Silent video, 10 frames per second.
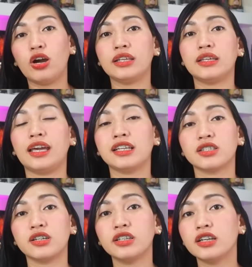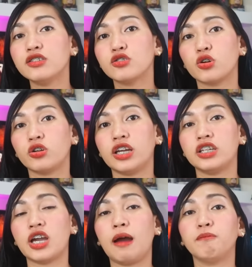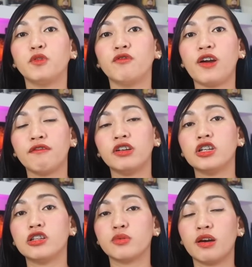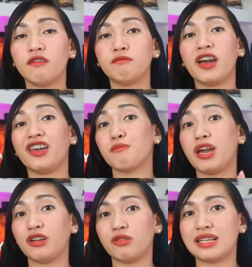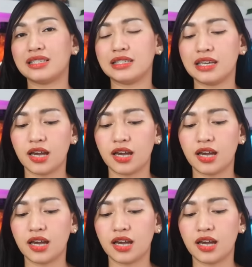yung kanya external storage up to 512 by a microSD